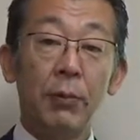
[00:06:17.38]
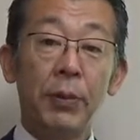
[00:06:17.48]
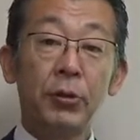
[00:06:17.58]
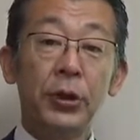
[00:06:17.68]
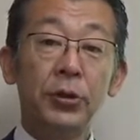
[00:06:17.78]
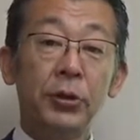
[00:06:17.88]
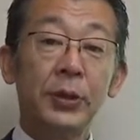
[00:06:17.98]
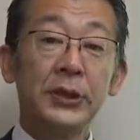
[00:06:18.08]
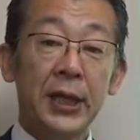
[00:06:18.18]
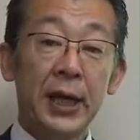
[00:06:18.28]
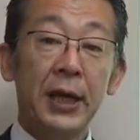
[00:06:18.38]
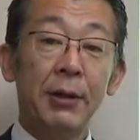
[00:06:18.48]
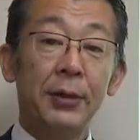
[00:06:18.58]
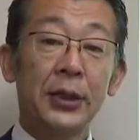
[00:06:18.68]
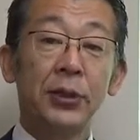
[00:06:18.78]
まこれによりまして、
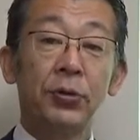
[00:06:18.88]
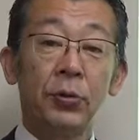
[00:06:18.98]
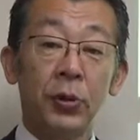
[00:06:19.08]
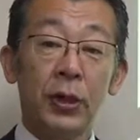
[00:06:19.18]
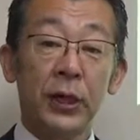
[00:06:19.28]
ま先ほどあの、